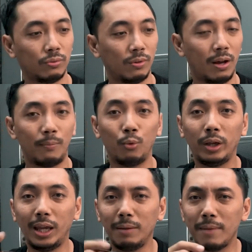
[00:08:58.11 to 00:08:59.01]
Wah,
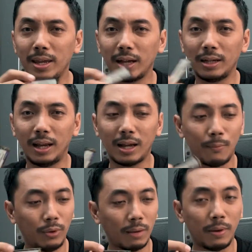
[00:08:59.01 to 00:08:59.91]
mungkin banyak dari
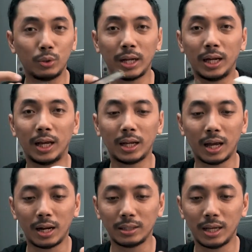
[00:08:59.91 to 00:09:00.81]
kamu yang barusan dengar
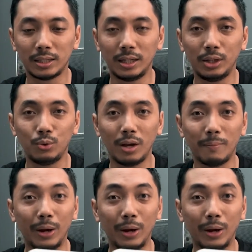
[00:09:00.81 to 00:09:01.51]
karena saya sendiri juga